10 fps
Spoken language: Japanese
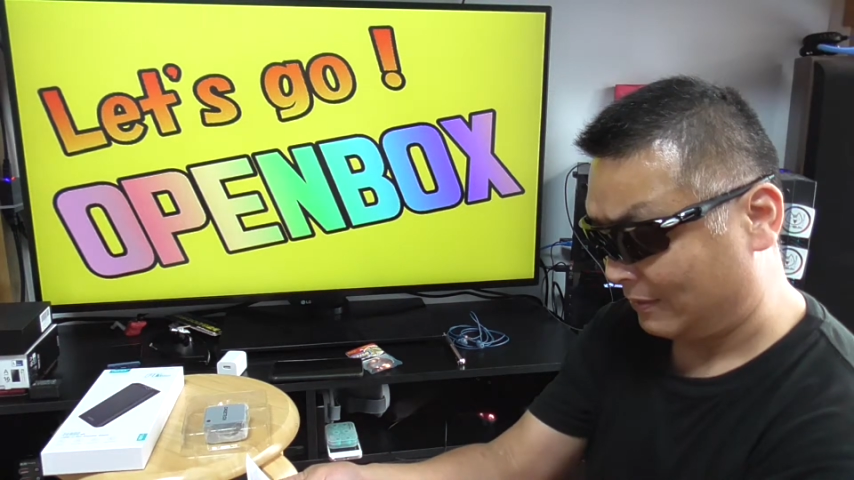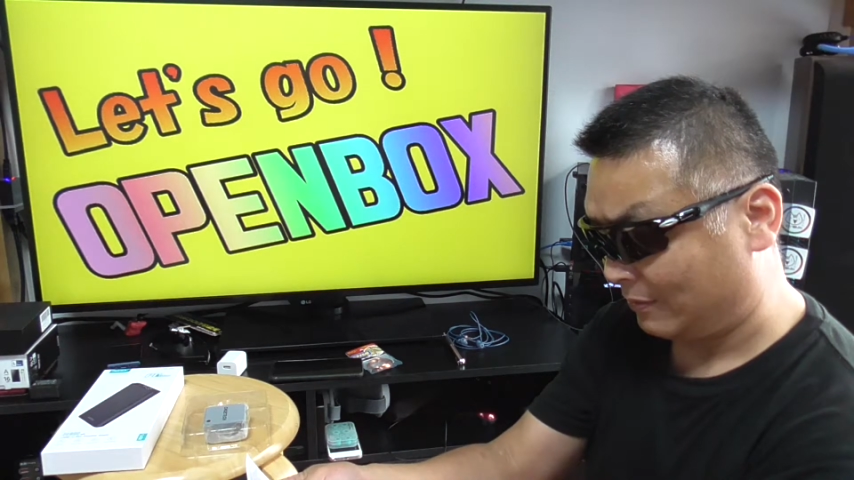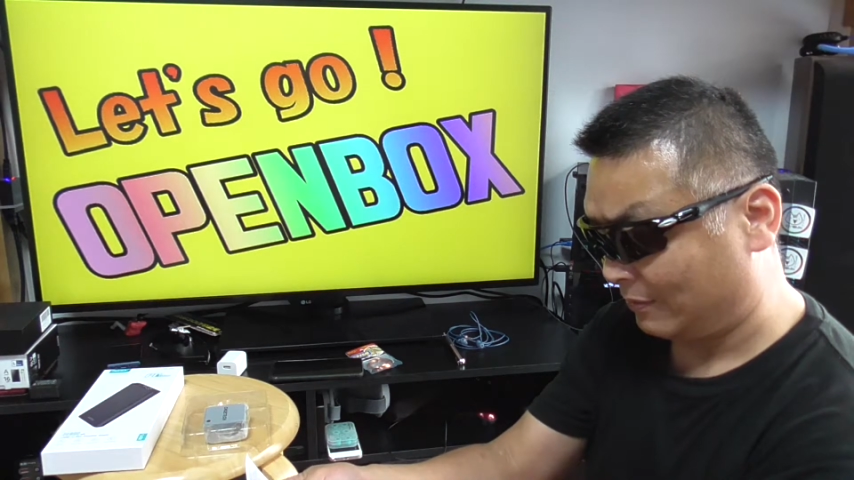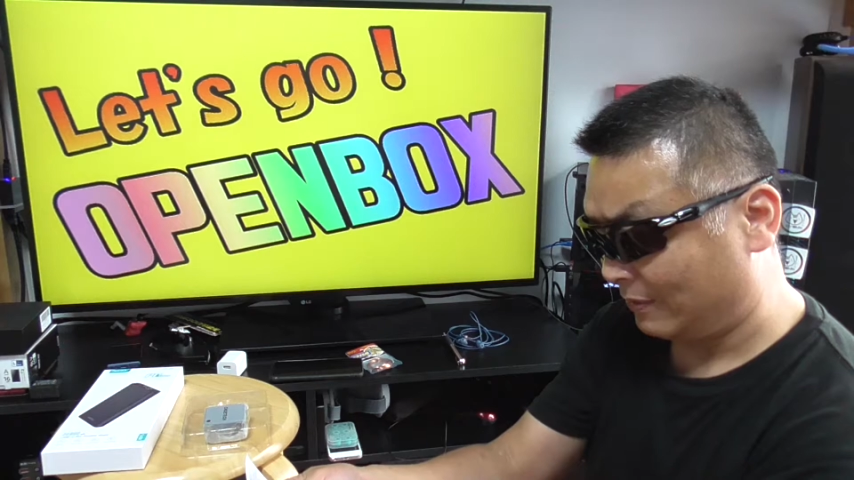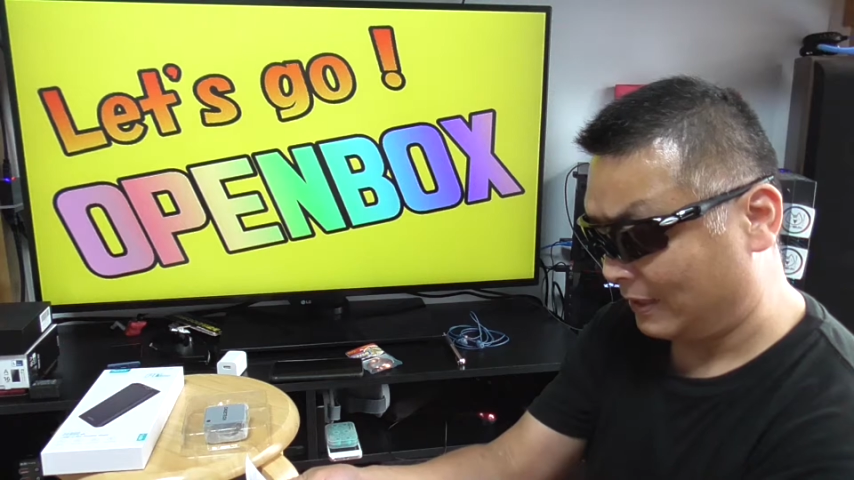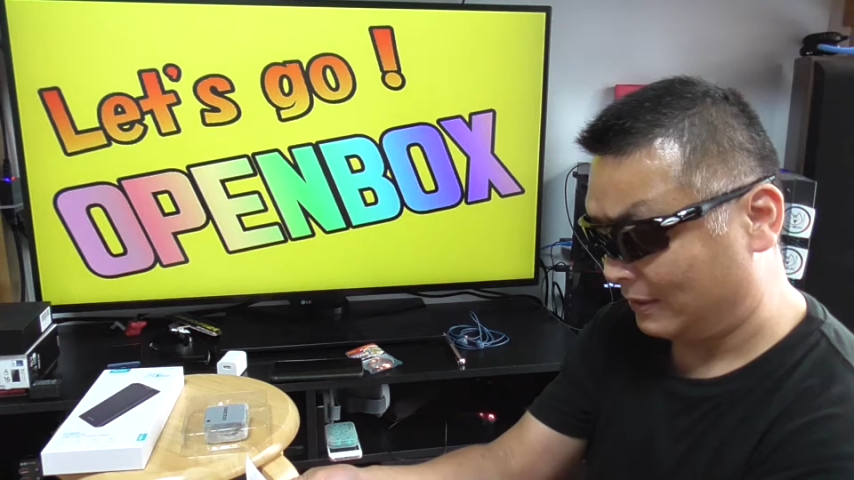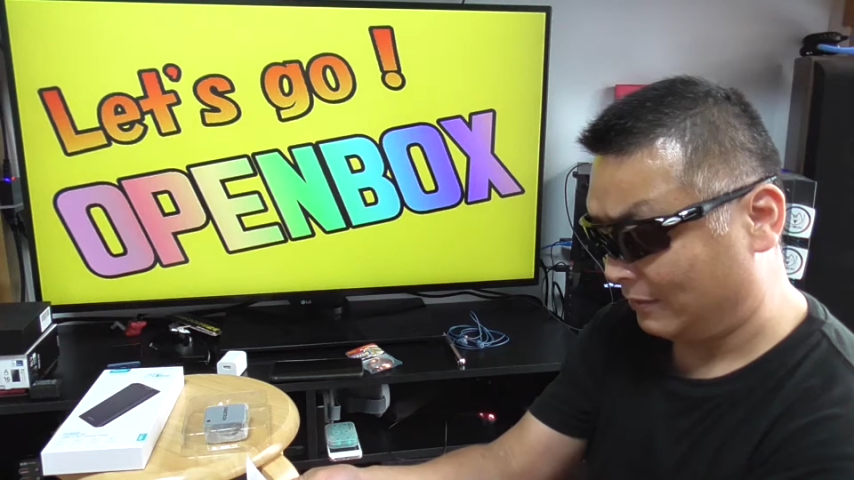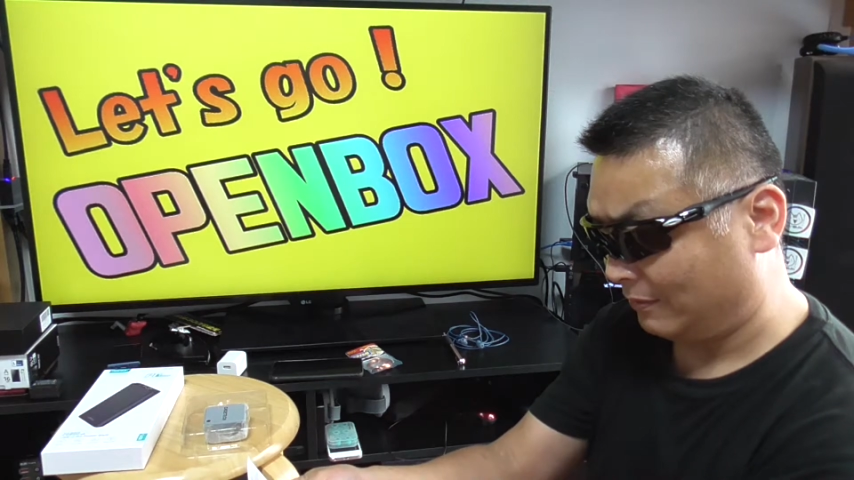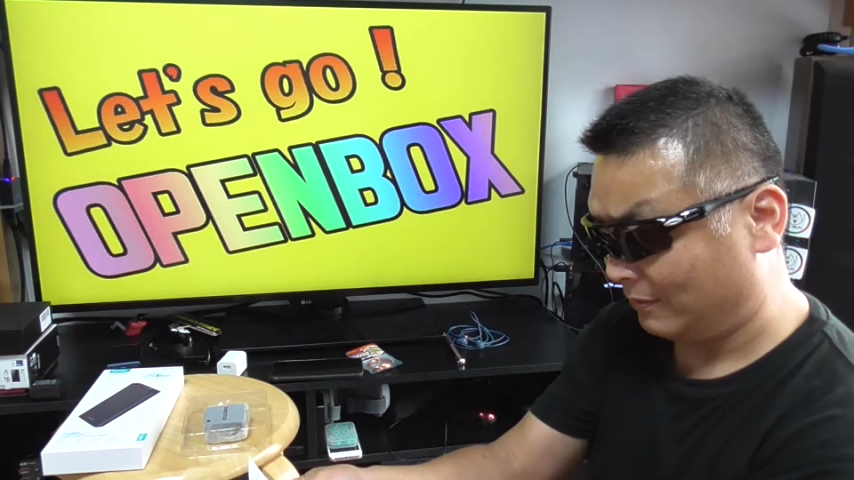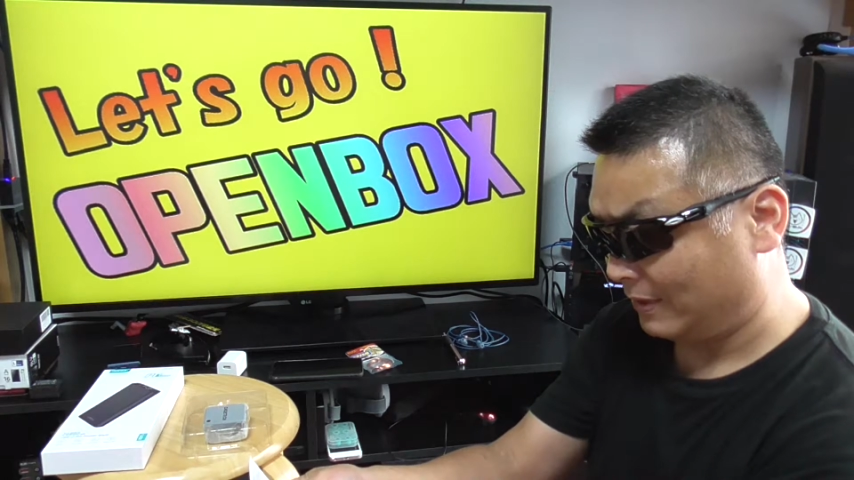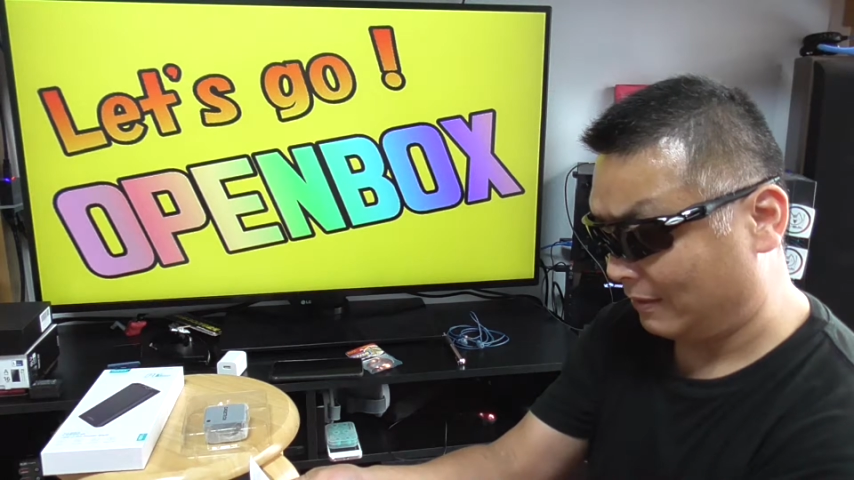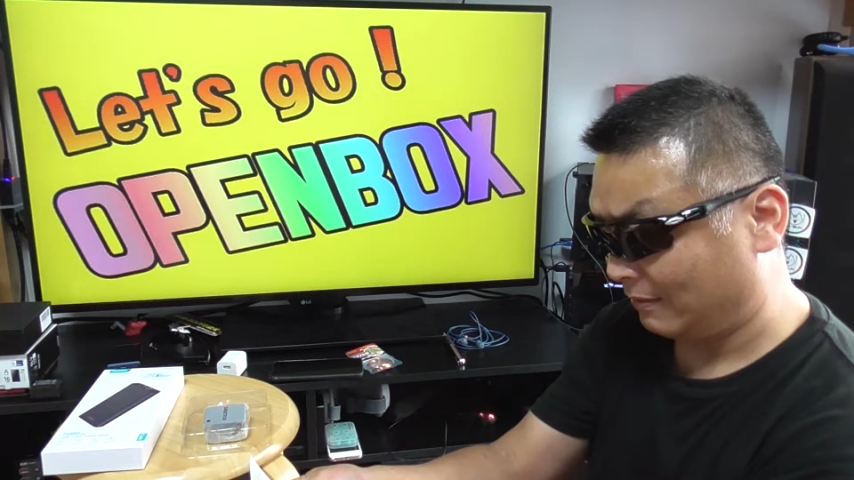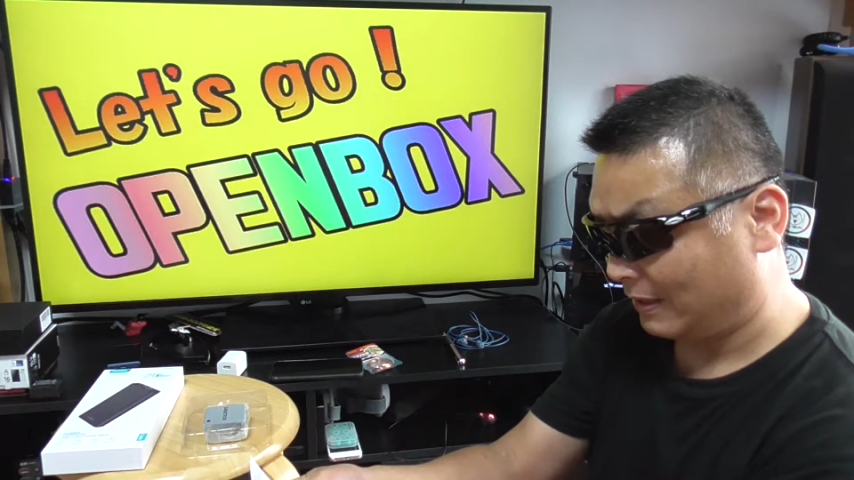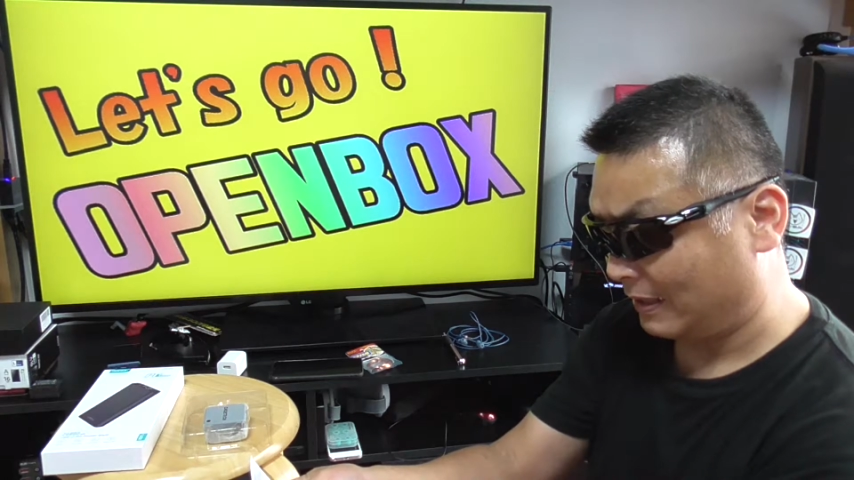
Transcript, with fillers: ここが日本語なのか